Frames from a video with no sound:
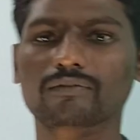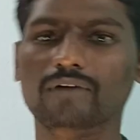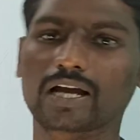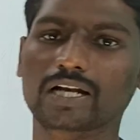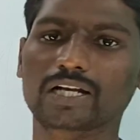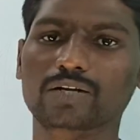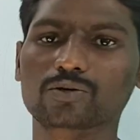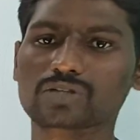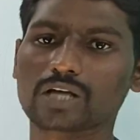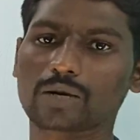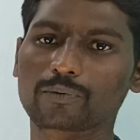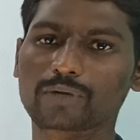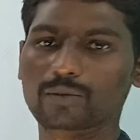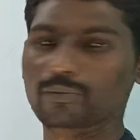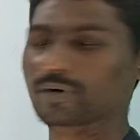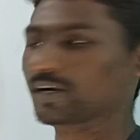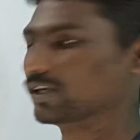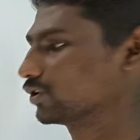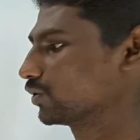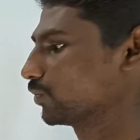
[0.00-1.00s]
வேல்யூஸ் அப்படின்னு
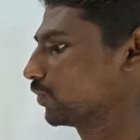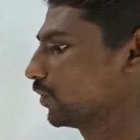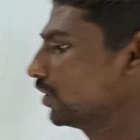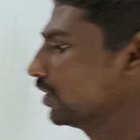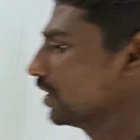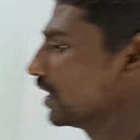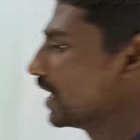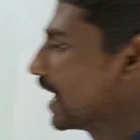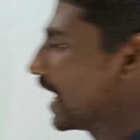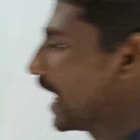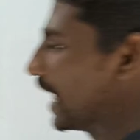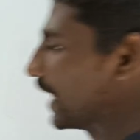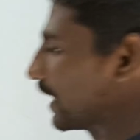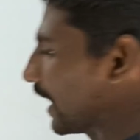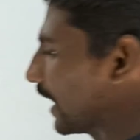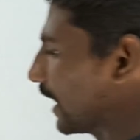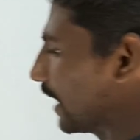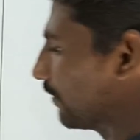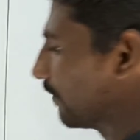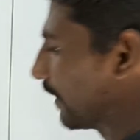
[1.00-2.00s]
நம்ம எடுத்துருப்போம்
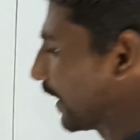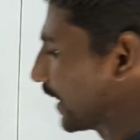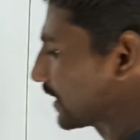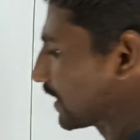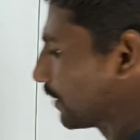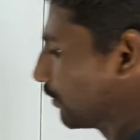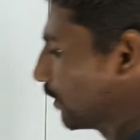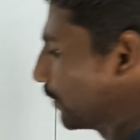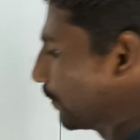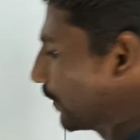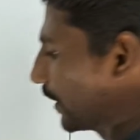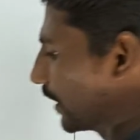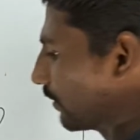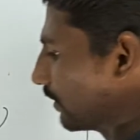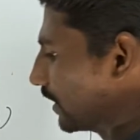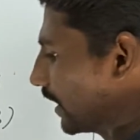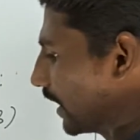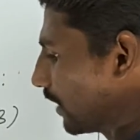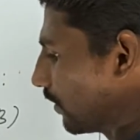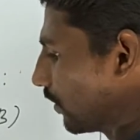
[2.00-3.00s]
அதனால் ஃபார் எக்ஸாம்பிள் இப்போ இங்கே
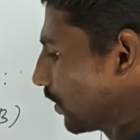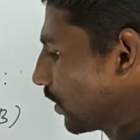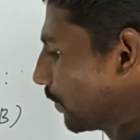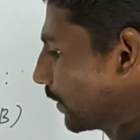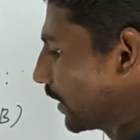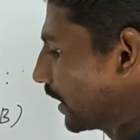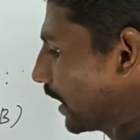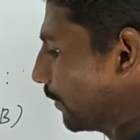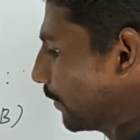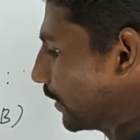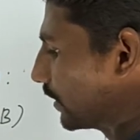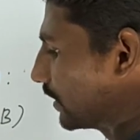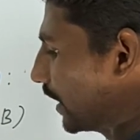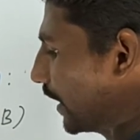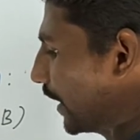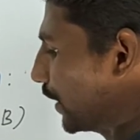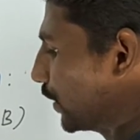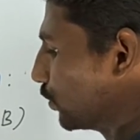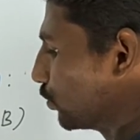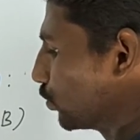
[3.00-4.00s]
வந்து என்ன வரும் அப்படின்னா இப்போ
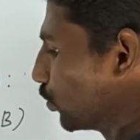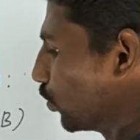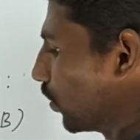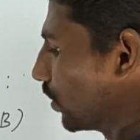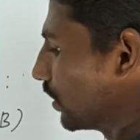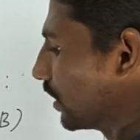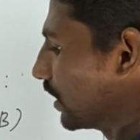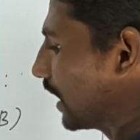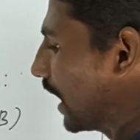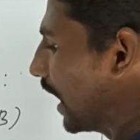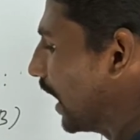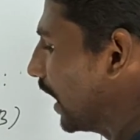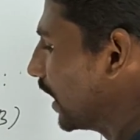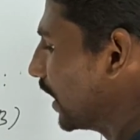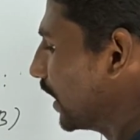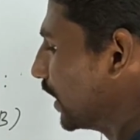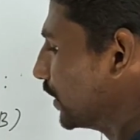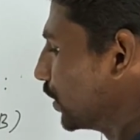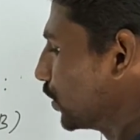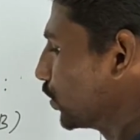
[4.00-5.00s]
த்ரீ இன்ட்டு டூ வந்ததுன்னா
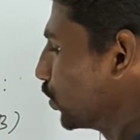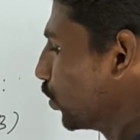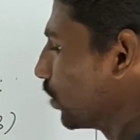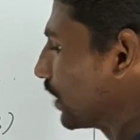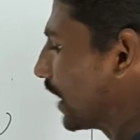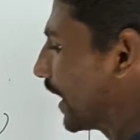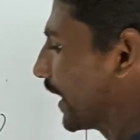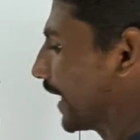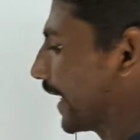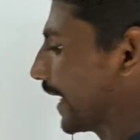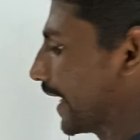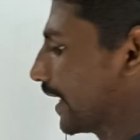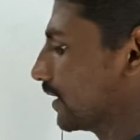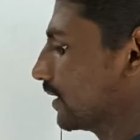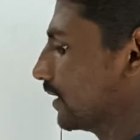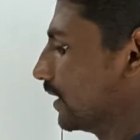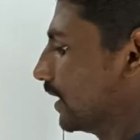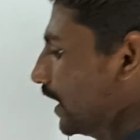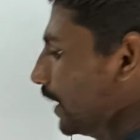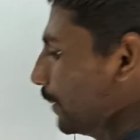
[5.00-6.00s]
இந்த டூ தான் இங்கே என்
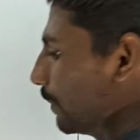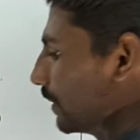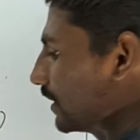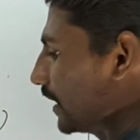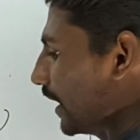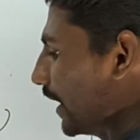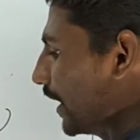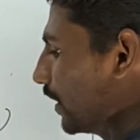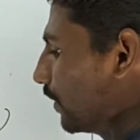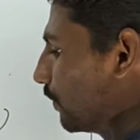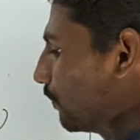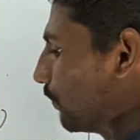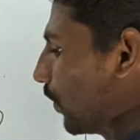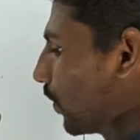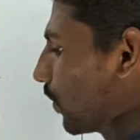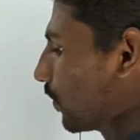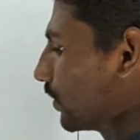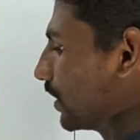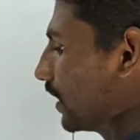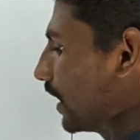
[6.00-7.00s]
இப்போ த்ரீ இன்ட்டு
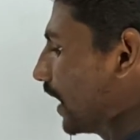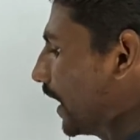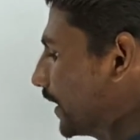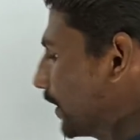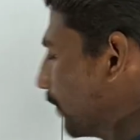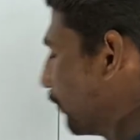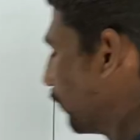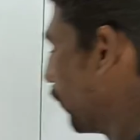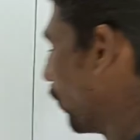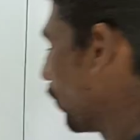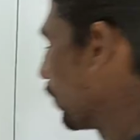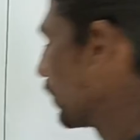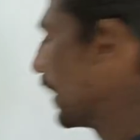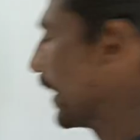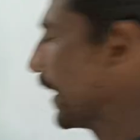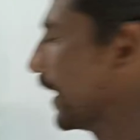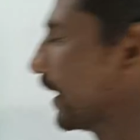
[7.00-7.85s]
ஃபோர் வந்ததுன்னா இங்கே ஃபோர் தான்